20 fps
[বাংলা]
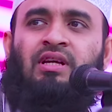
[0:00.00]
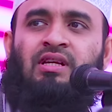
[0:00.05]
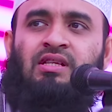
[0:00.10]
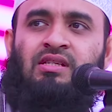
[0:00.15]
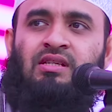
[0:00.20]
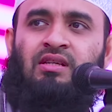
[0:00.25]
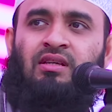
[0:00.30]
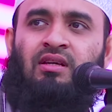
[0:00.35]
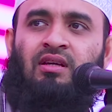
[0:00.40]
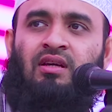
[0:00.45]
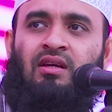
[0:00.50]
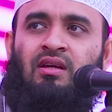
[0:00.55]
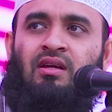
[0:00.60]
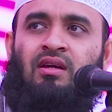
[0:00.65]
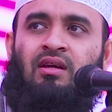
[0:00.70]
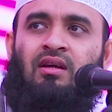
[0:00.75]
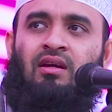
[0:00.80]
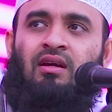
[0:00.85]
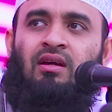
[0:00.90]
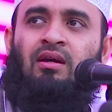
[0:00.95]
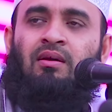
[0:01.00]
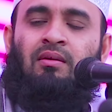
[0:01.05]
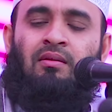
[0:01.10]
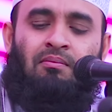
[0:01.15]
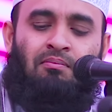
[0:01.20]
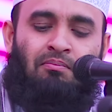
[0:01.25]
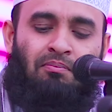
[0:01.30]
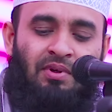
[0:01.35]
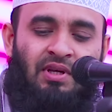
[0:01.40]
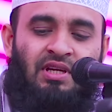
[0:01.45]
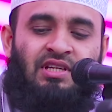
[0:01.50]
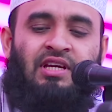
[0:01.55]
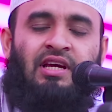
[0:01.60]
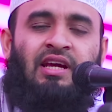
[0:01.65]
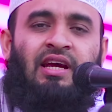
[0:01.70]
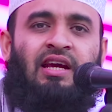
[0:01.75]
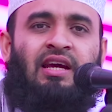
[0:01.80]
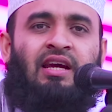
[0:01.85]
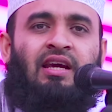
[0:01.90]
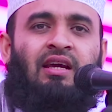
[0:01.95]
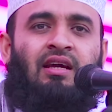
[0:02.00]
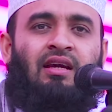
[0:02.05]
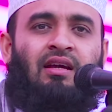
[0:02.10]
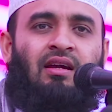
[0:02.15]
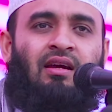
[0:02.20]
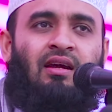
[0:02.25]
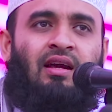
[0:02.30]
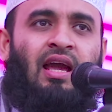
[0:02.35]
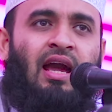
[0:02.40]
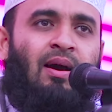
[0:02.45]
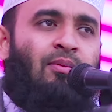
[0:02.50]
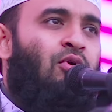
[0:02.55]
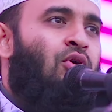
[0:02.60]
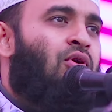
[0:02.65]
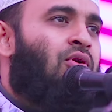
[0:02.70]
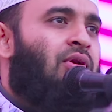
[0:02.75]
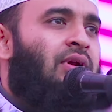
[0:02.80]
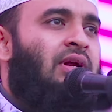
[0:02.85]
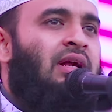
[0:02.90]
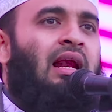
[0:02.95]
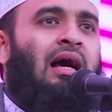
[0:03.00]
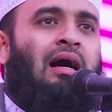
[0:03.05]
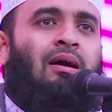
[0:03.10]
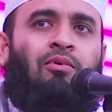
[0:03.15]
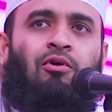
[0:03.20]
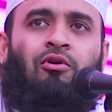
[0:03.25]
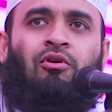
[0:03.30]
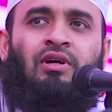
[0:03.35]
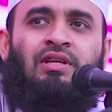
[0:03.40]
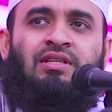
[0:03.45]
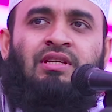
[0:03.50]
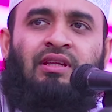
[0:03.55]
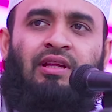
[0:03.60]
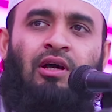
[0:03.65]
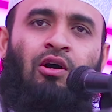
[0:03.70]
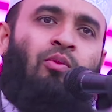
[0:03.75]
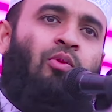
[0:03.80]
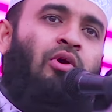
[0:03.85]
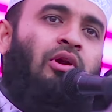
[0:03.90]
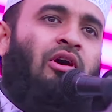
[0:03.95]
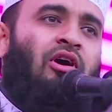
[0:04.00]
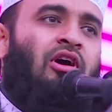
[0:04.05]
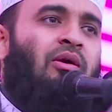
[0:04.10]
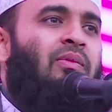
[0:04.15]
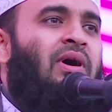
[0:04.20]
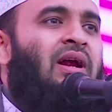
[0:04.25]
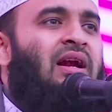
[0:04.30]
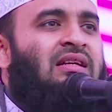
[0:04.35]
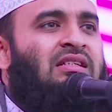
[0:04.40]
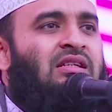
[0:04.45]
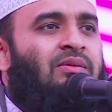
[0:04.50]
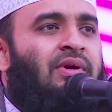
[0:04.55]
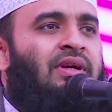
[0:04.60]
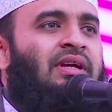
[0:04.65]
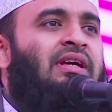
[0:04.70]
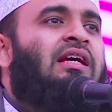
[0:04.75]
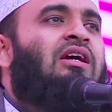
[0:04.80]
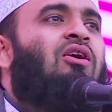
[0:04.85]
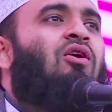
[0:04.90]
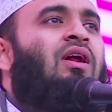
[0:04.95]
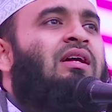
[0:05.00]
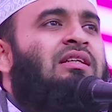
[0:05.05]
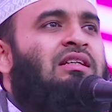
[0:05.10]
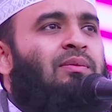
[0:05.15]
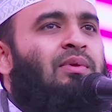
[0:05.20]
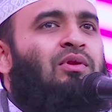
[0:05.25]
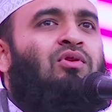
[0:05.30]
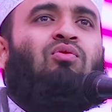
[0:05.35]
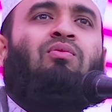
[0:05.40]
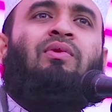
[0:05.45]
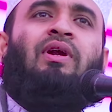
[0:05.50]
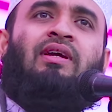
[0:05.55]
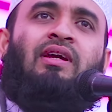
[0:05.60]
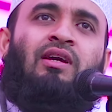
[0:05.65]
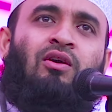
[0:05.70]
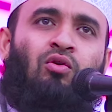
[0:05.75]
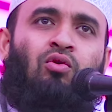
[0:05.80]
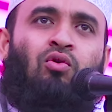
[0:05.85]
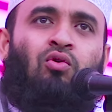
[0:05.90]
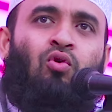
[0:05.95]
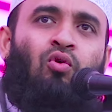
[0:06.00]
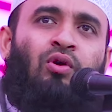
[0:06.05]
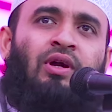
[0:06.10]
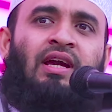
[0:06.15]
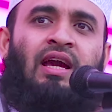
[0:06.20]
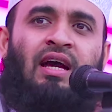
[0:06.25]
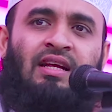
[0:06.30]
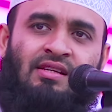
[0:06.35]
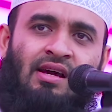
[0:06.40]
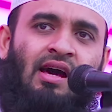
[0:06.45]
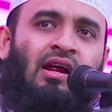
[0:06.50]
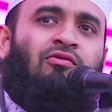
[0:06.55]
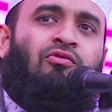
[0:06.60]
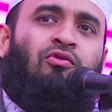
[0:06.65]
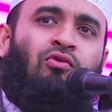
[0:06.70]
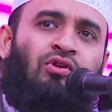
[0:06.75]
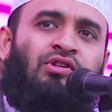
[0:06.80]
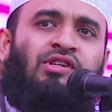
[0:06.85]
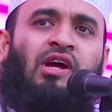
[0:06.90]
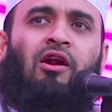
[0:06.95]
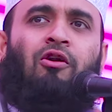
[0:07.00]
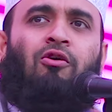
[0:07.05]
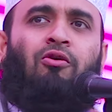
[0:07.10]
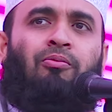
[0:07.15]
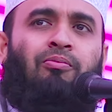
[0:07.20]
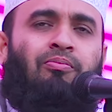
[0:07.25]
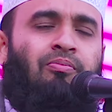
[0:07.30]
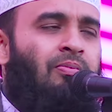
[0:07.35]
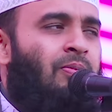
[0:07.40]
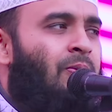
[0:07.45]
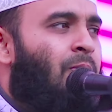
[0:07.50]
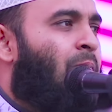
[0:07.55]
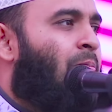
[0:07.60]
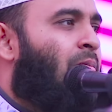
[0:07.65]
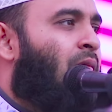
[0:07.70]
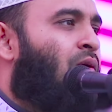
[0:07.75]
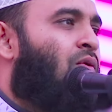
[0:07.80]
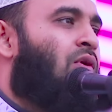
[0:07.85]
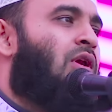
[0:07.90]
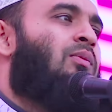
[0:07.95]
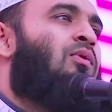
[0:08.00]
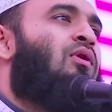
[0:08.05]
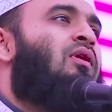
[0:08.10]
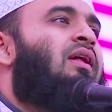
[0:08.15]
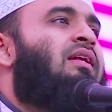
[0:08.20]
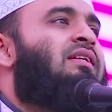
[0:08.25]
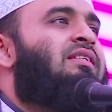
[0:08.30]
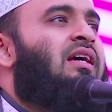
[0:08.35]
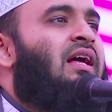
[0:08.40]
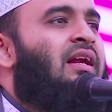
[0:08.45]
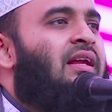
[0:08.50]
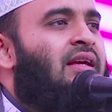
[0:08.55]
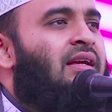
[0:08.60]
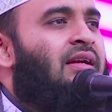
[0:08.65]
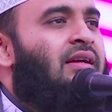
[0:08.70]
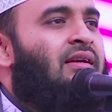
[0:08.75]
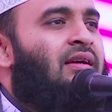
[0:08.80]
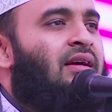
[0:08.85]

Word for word: দিয়েছে বিষে এমন নীলাভ হয়েছে দেহ মনে হয় মারা যাবে কি করা যাবে তোমরা কি কোনো রুকিয়া ঝাড়ফুঁক জানো উনি বললেন জানি